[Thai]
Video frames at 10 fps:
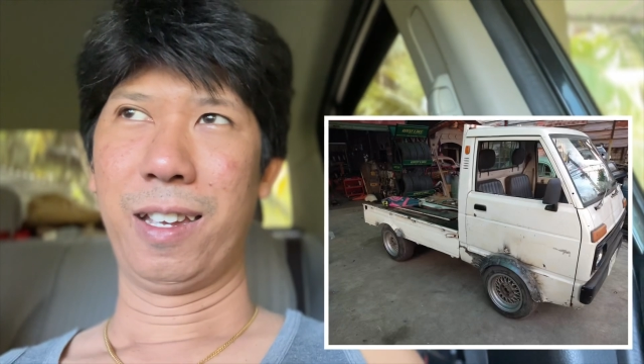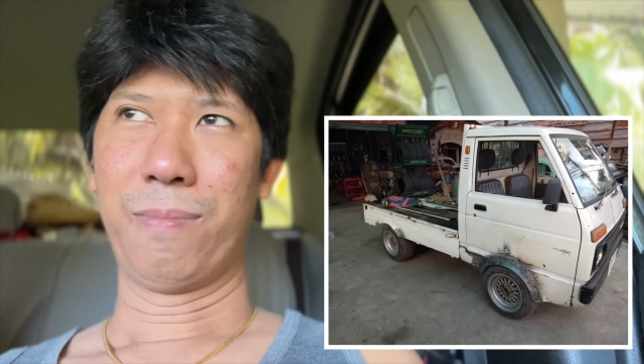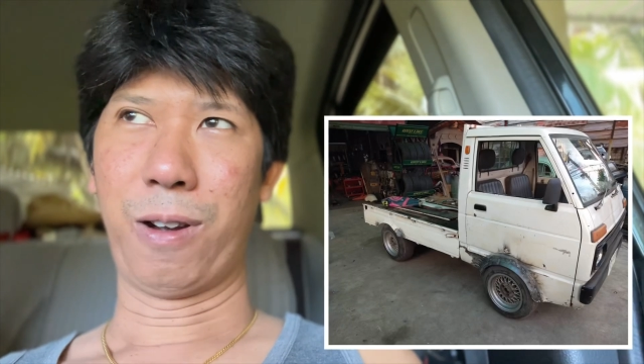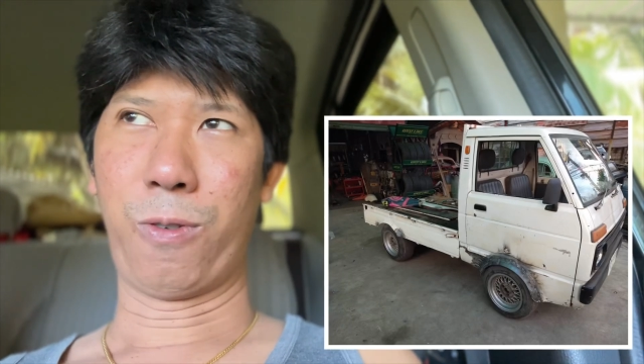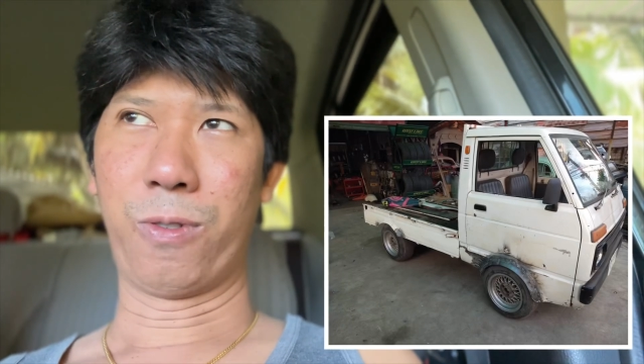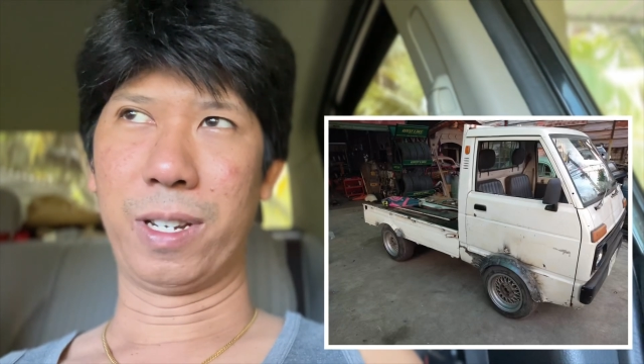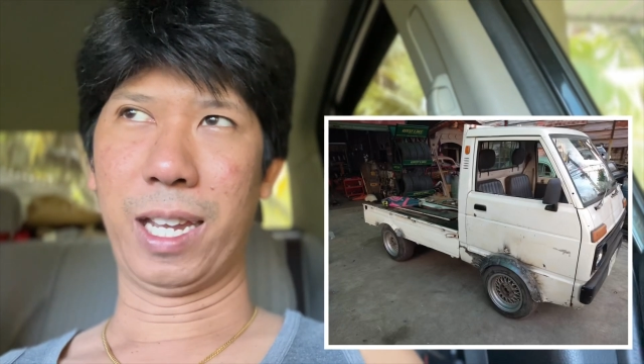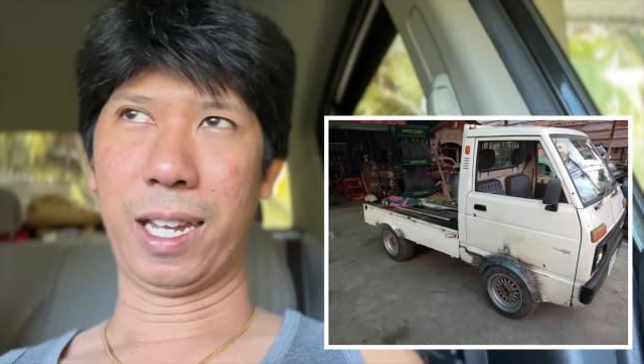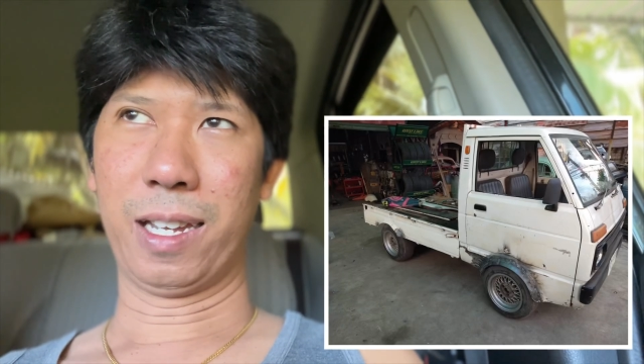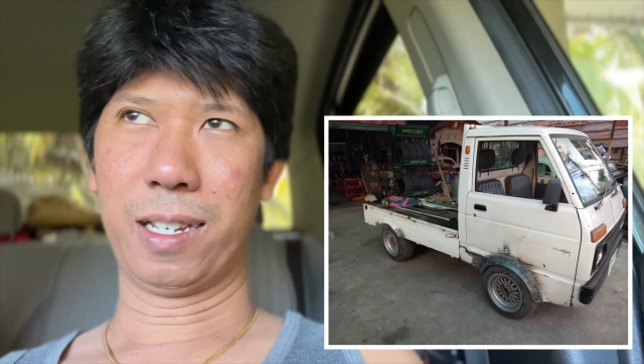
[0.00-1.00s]
บางคน
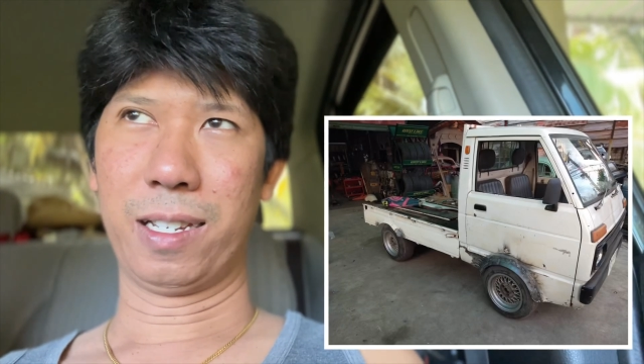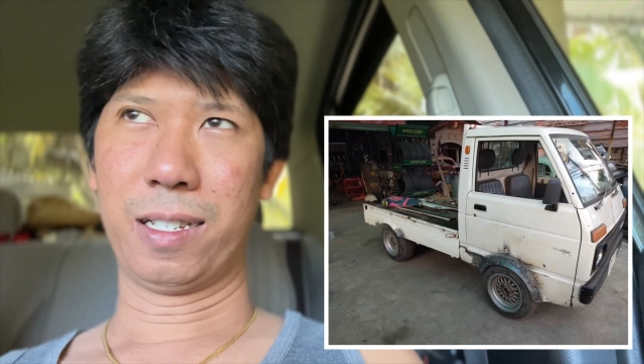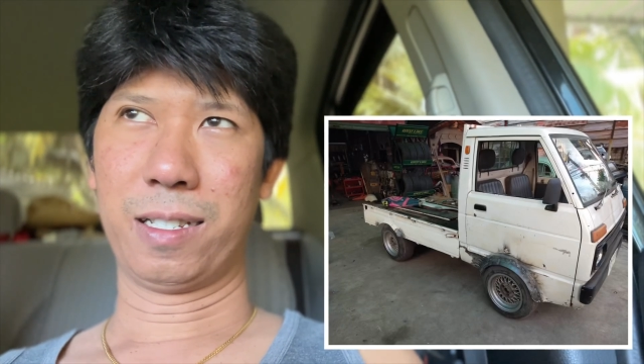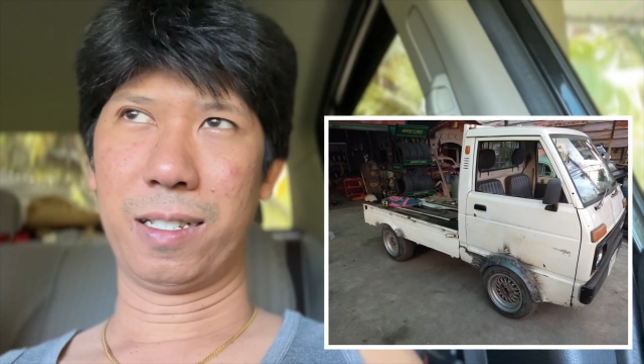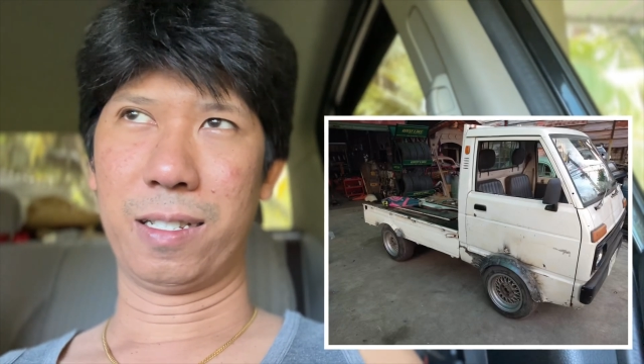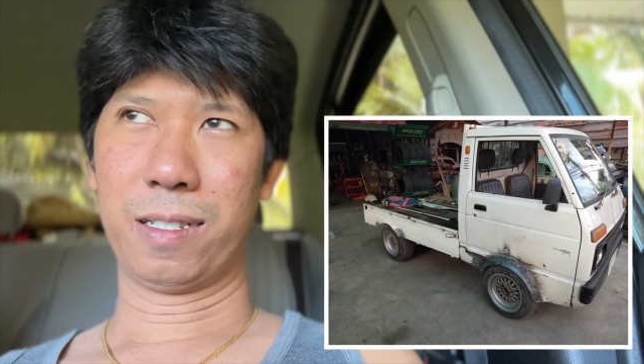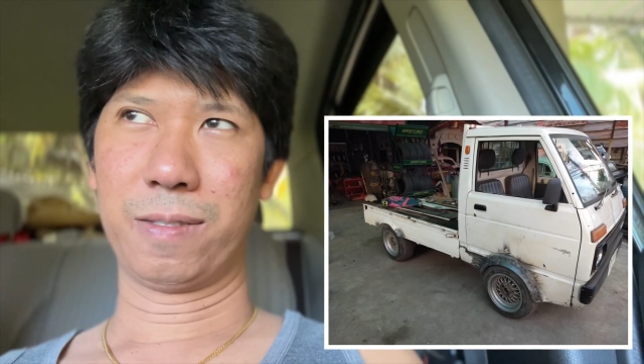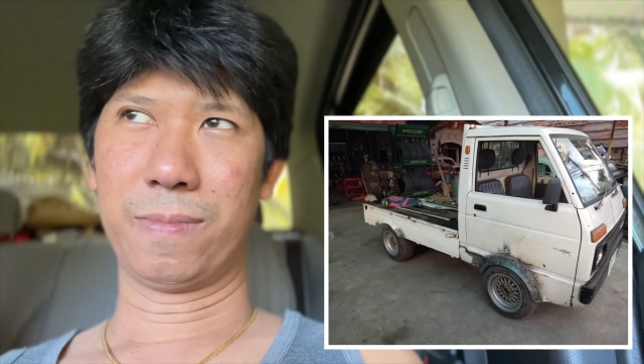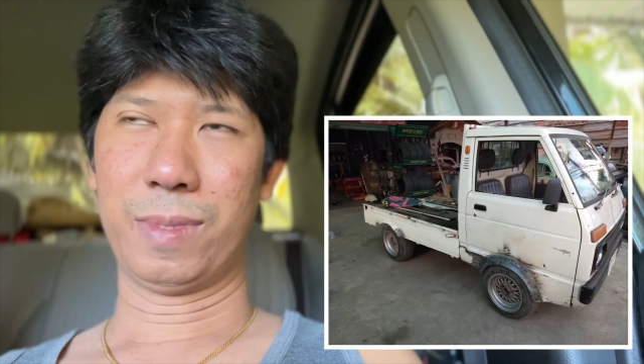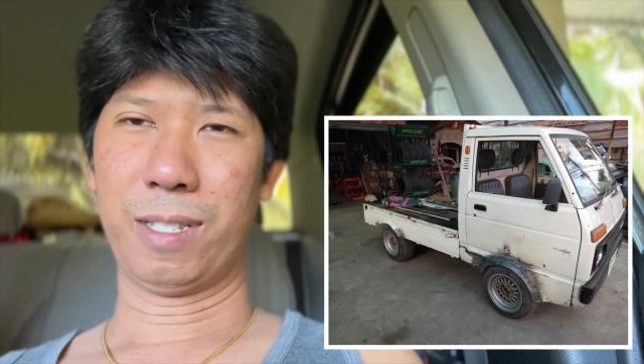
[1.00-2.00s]
เนี่ย
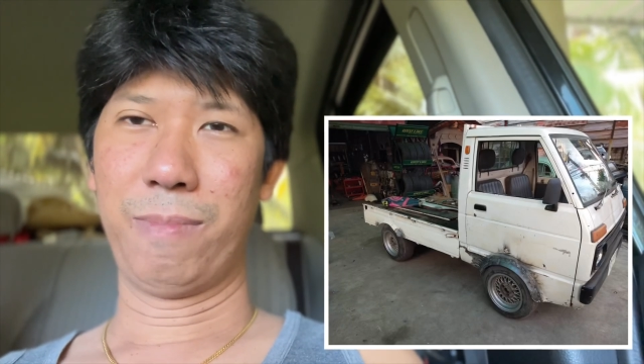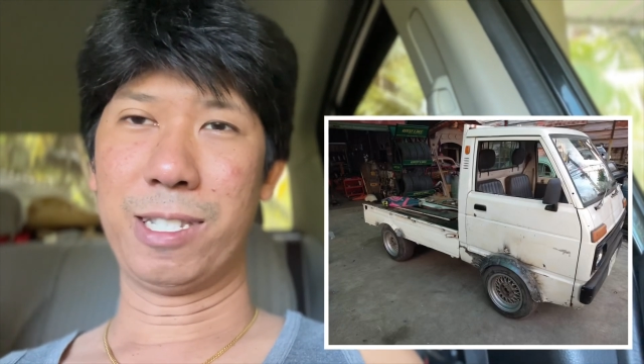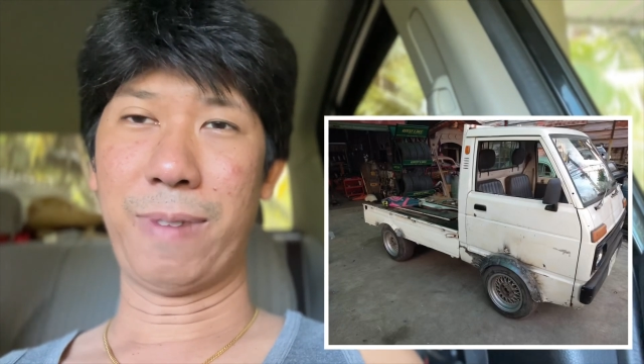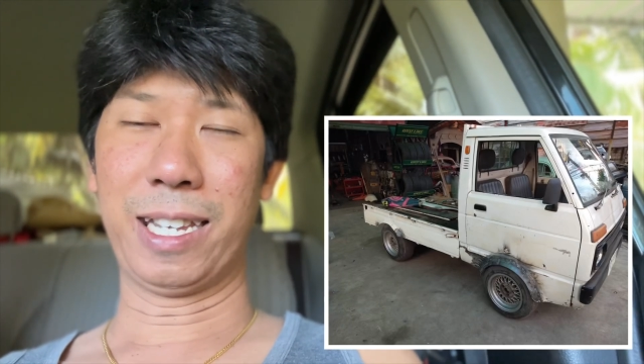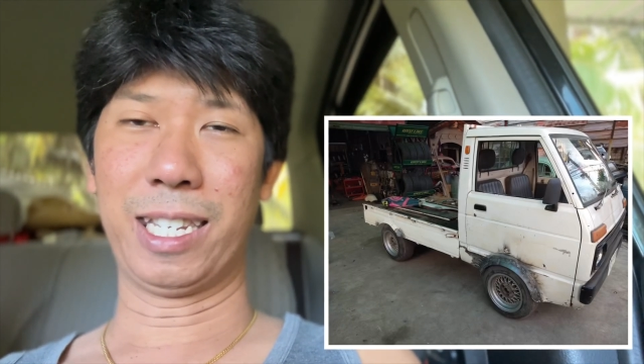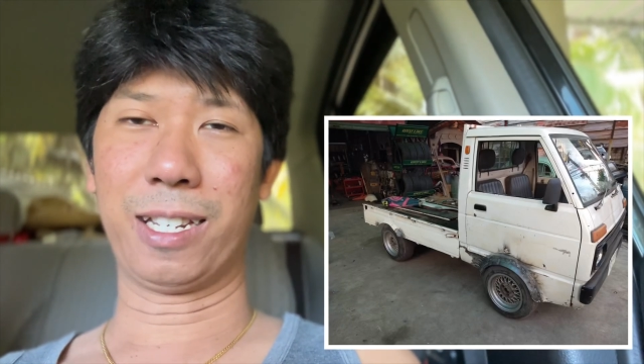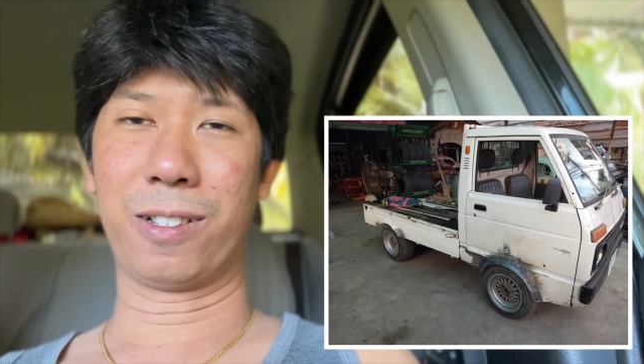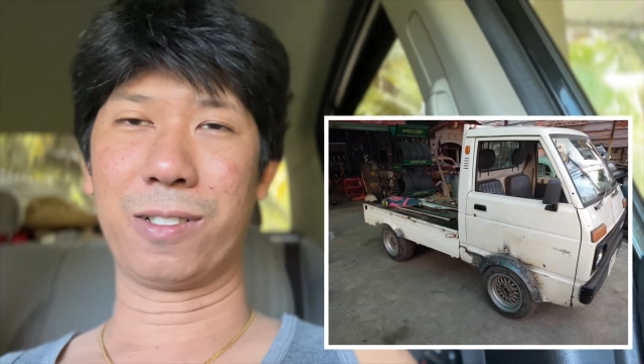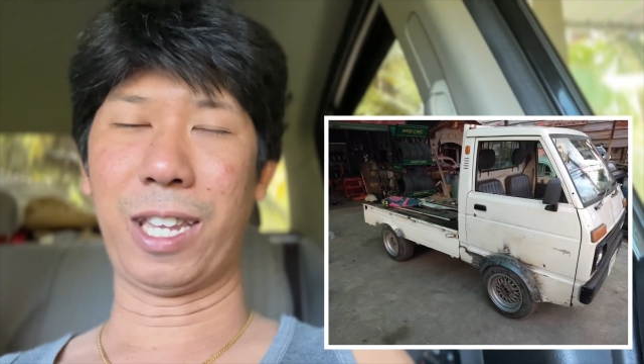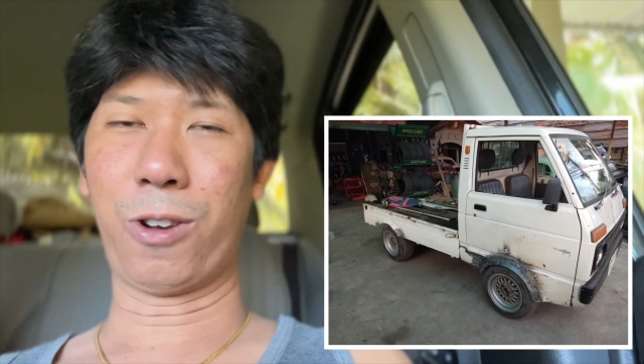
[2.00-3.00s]
มีสมาชิก
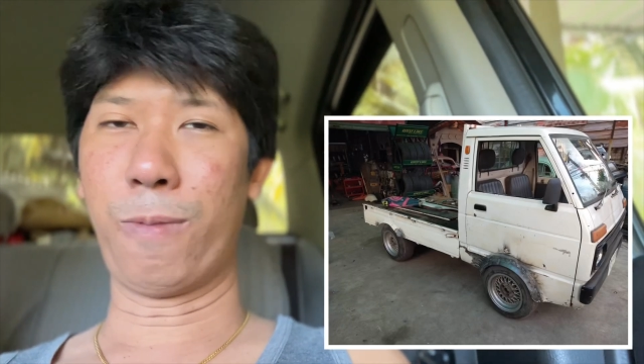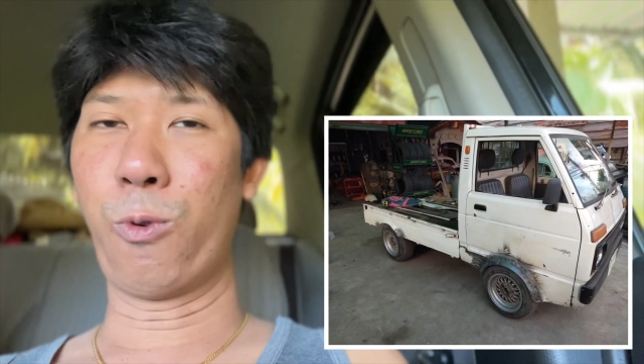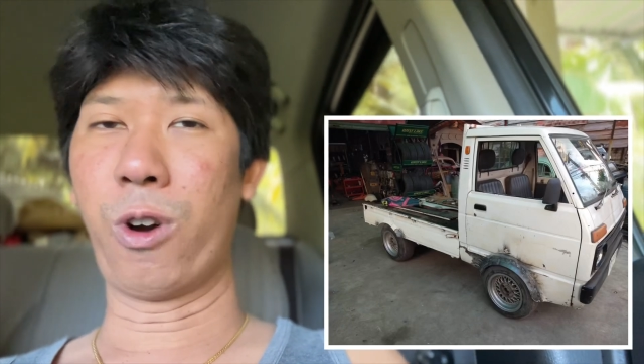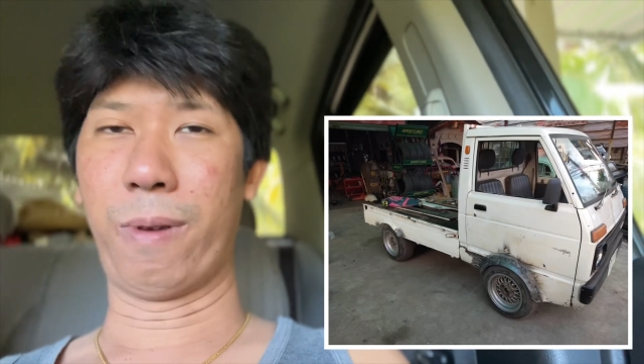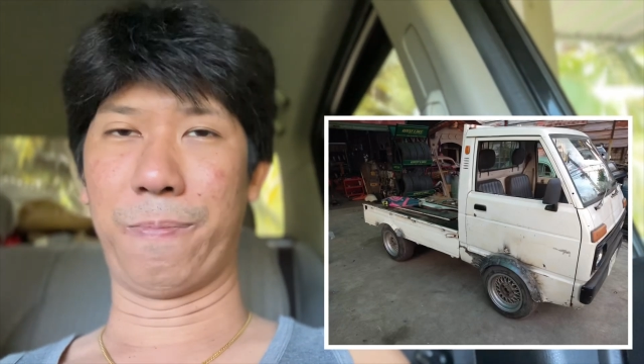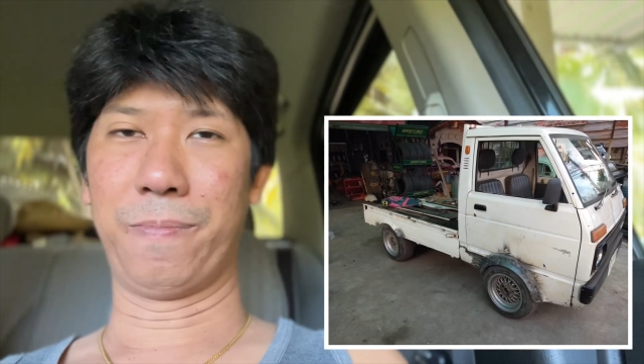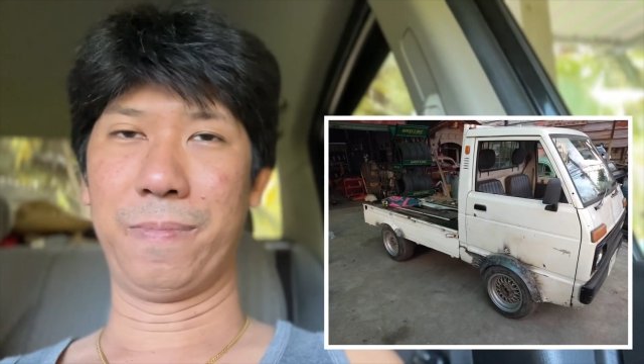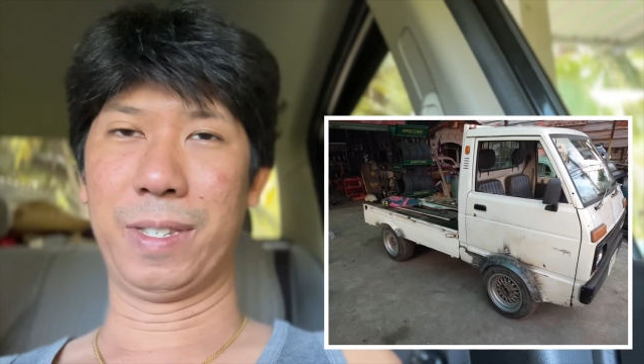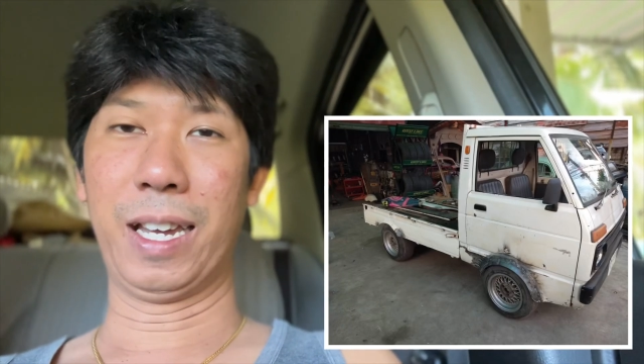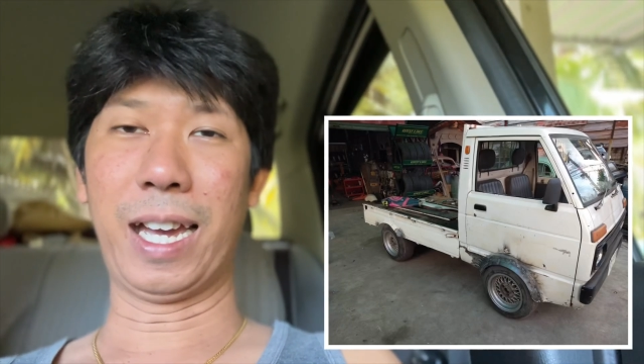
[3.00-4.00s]
ในครอบครัวแบบ
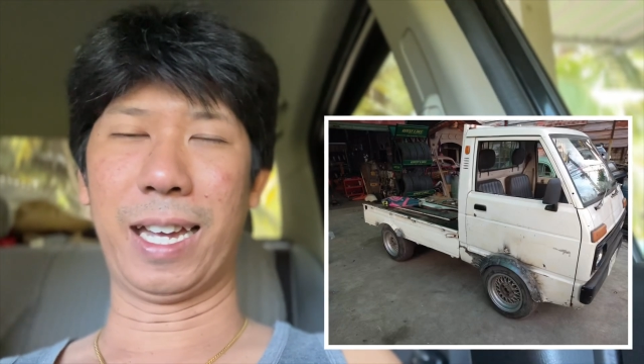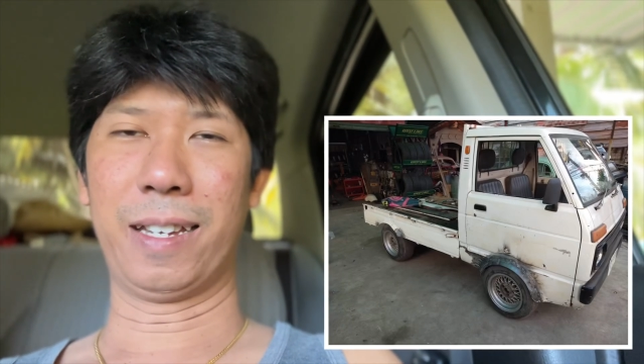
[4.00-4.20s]
เยอะ